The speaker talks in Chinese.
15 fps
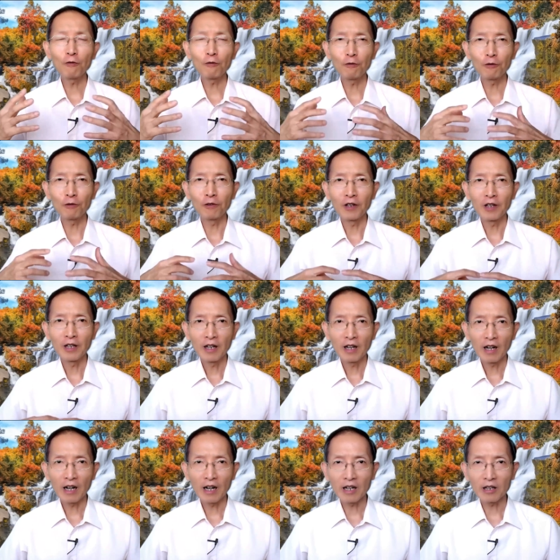富富
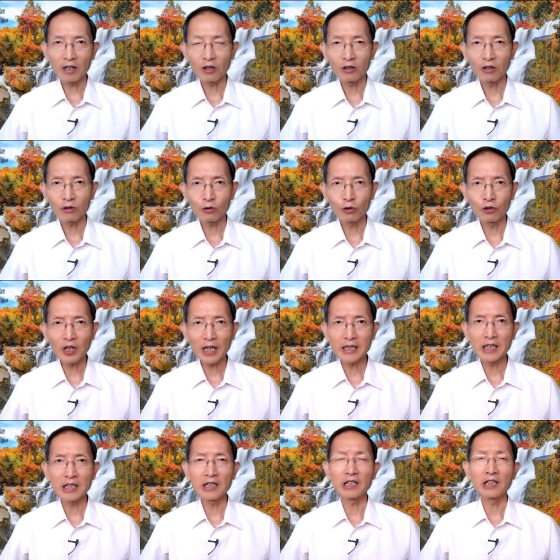啊存
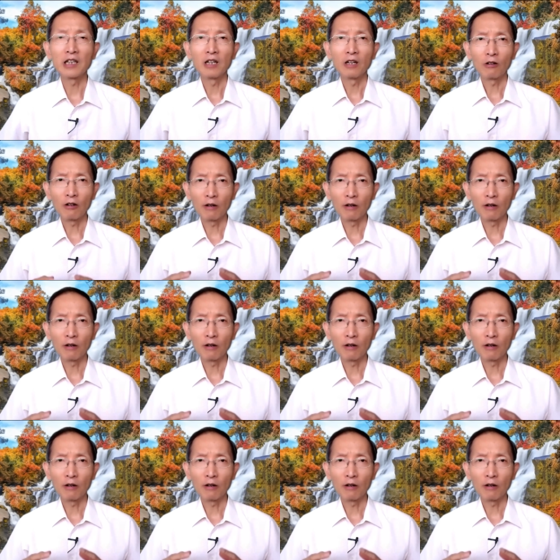在心里，